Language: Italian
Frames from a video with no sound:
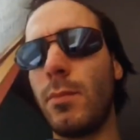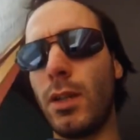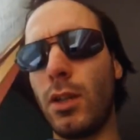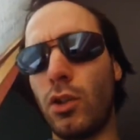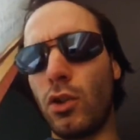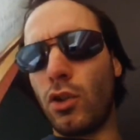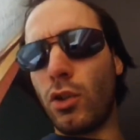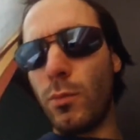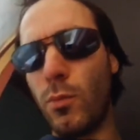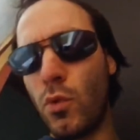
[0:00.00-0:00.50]

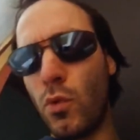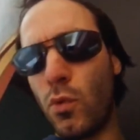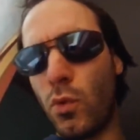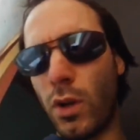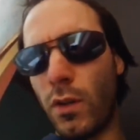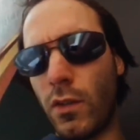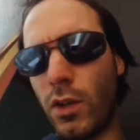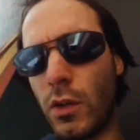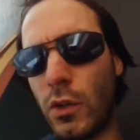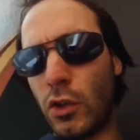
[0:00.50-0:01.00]
Però
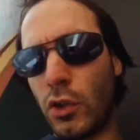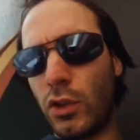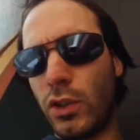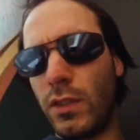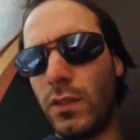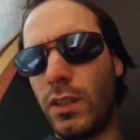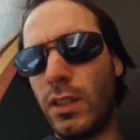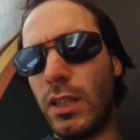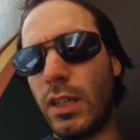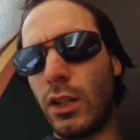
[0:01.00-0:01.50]
comunque volevo
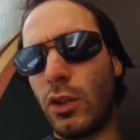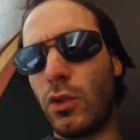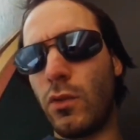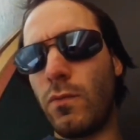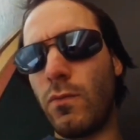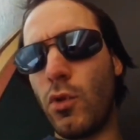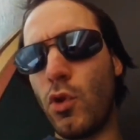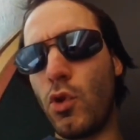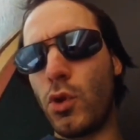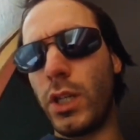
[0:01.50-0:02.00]
condividere
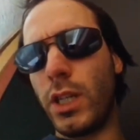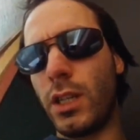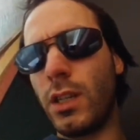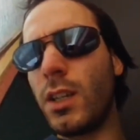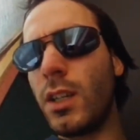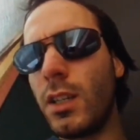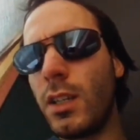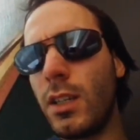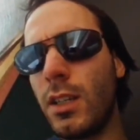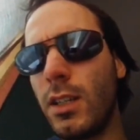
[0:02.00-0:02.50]
con
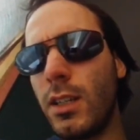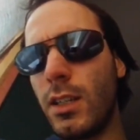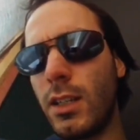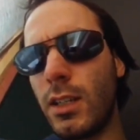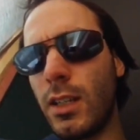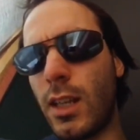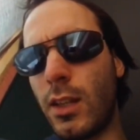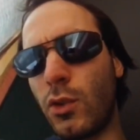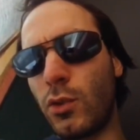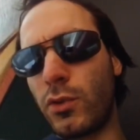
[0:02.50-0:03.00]
voi
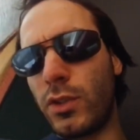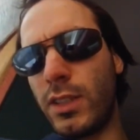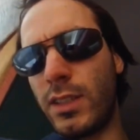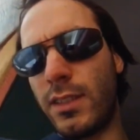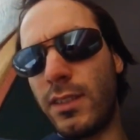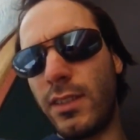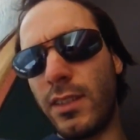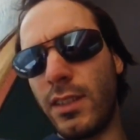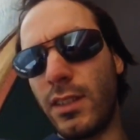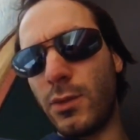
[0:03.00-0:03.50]
la
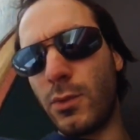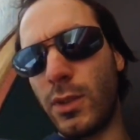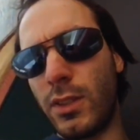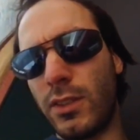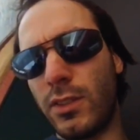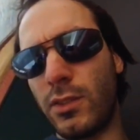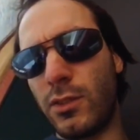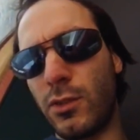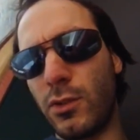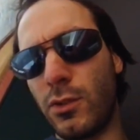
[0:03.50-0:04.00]
notizia di
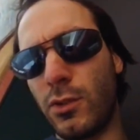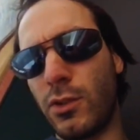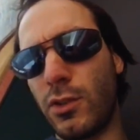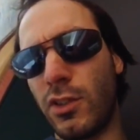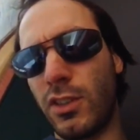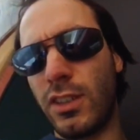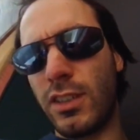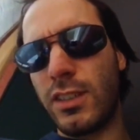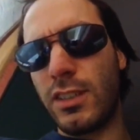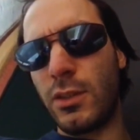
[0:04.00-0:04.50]

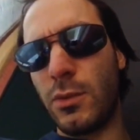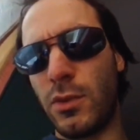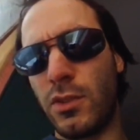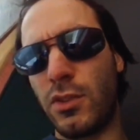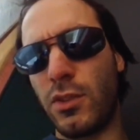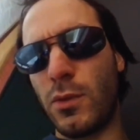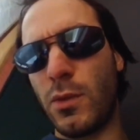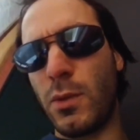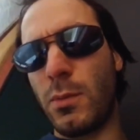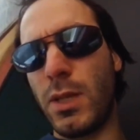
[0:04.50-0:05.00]
questo, di
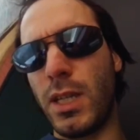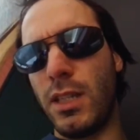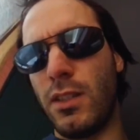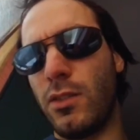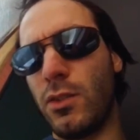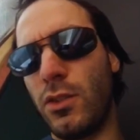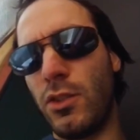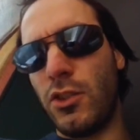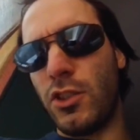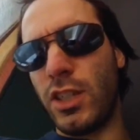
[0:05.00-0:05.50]
questo
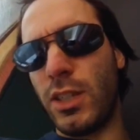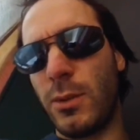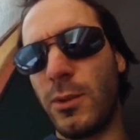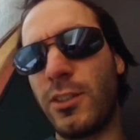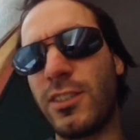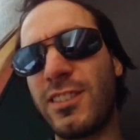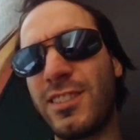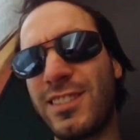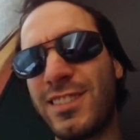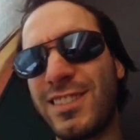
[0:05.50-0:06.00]
momento,
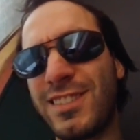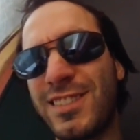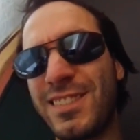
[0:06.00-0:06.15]
diciamo.